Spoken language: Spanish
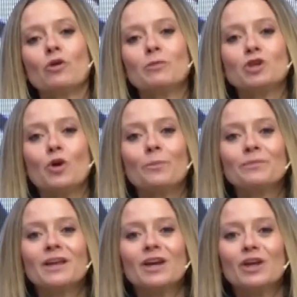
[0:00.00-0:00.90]
opinión,
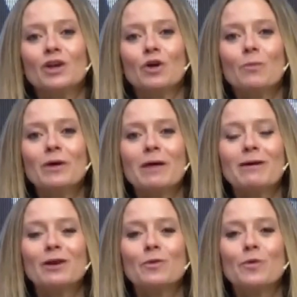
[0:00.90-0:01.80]
no puede
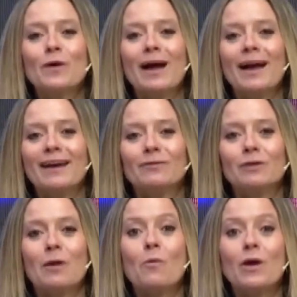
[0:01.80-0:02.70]
haber nunca
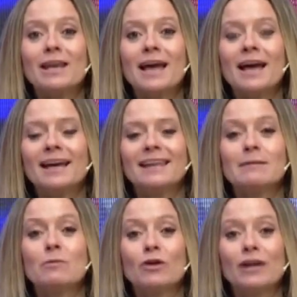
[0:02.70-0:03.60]
una buena
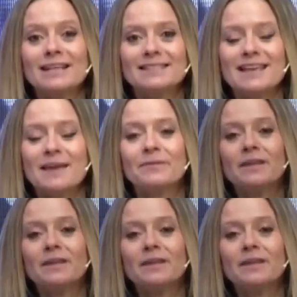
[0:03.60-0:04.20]
democracia.